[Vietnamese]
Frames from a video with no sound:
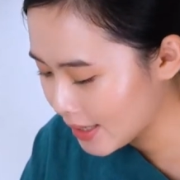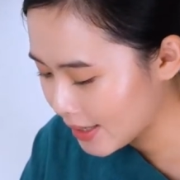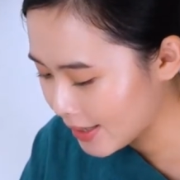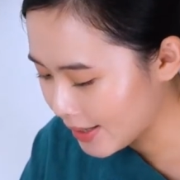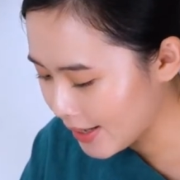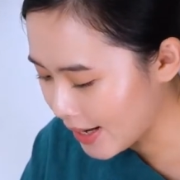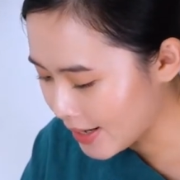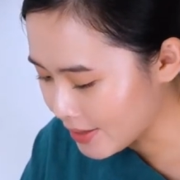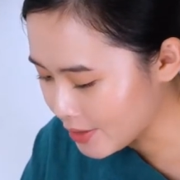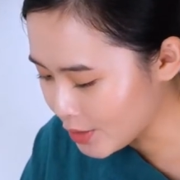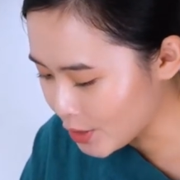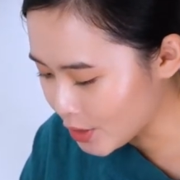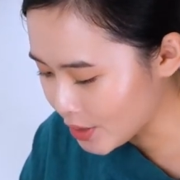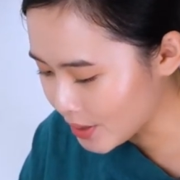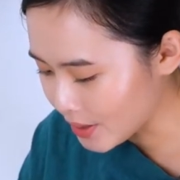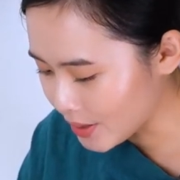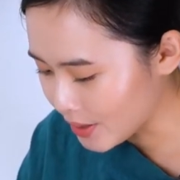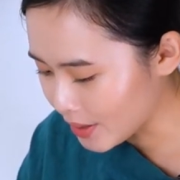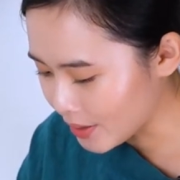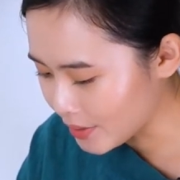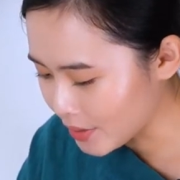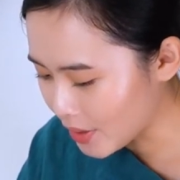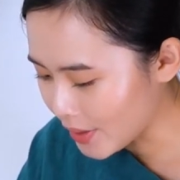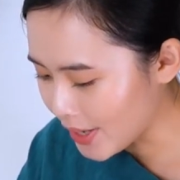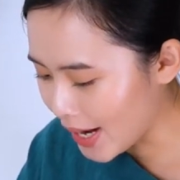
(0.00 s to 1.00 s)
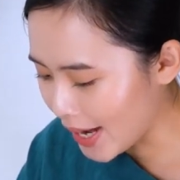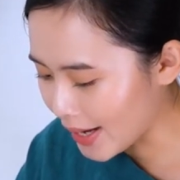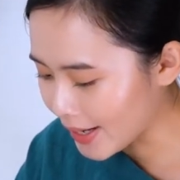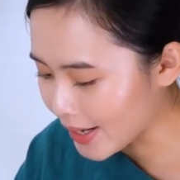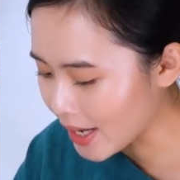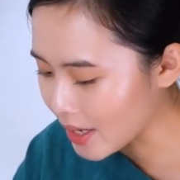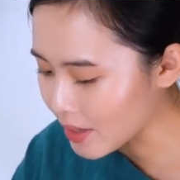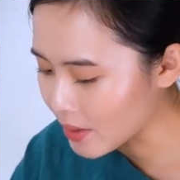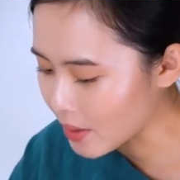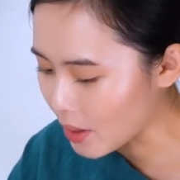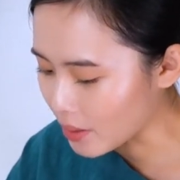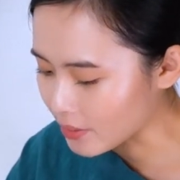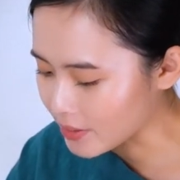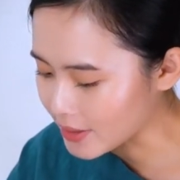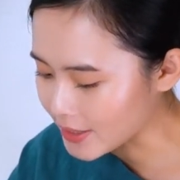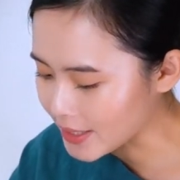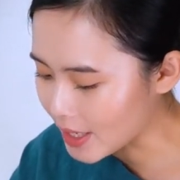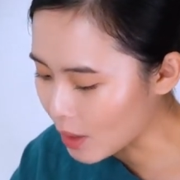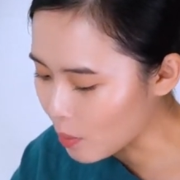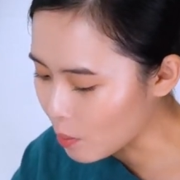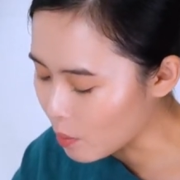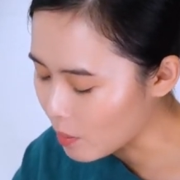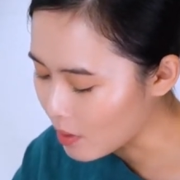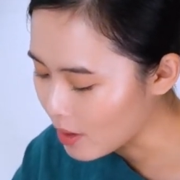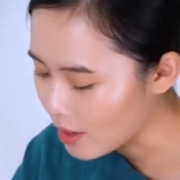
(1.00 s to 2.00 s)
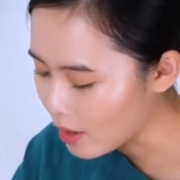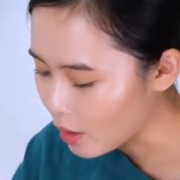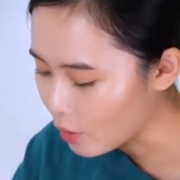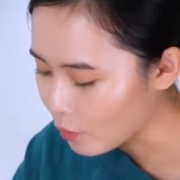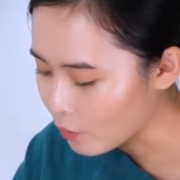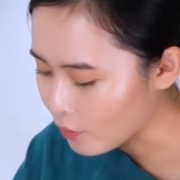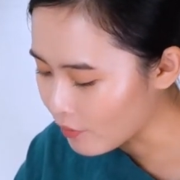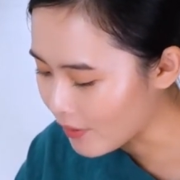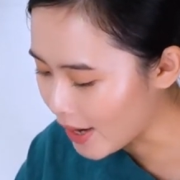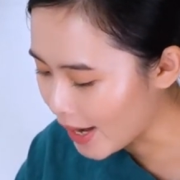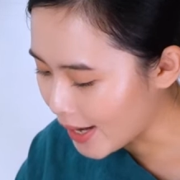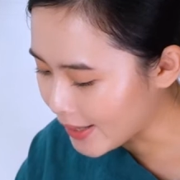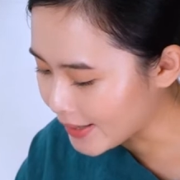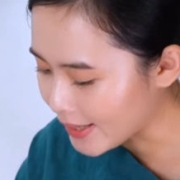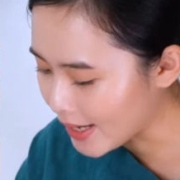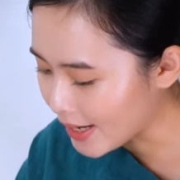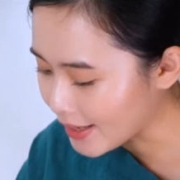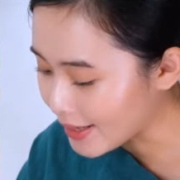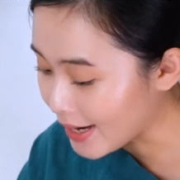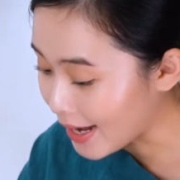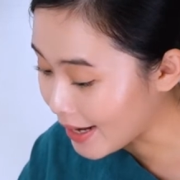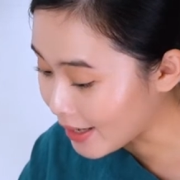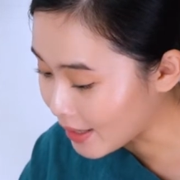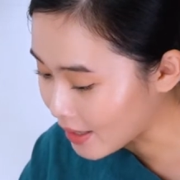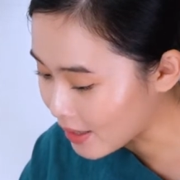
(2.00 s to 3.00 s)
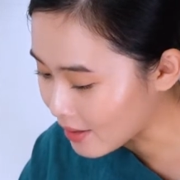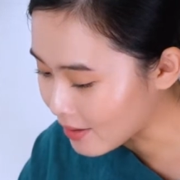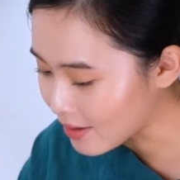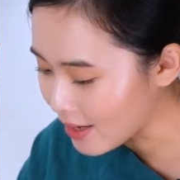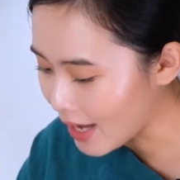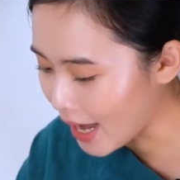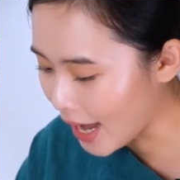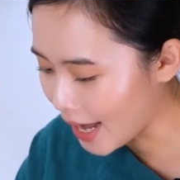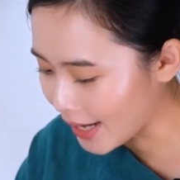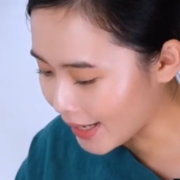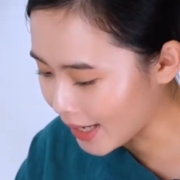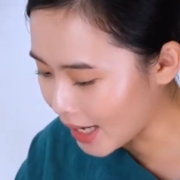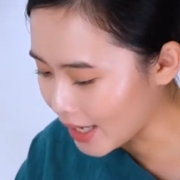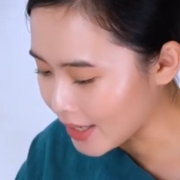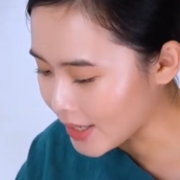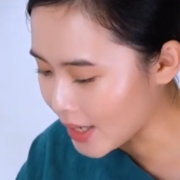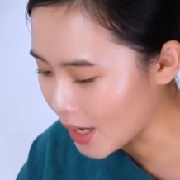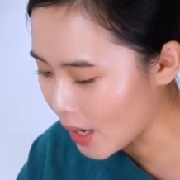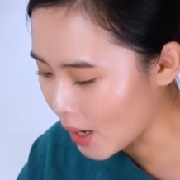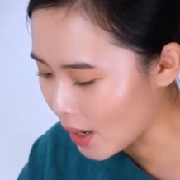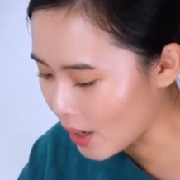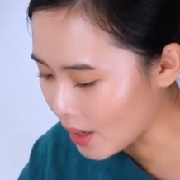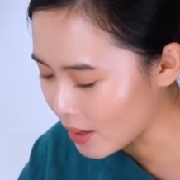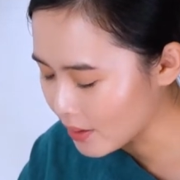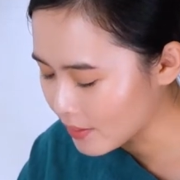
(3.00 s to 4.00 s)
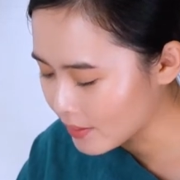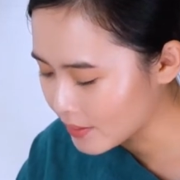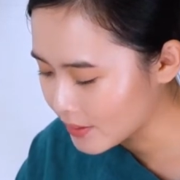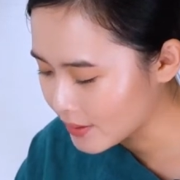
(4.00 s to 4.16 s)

Đến trưa nó đã cắt cỏ xong và nhét đầy cứng hai cái giỏ.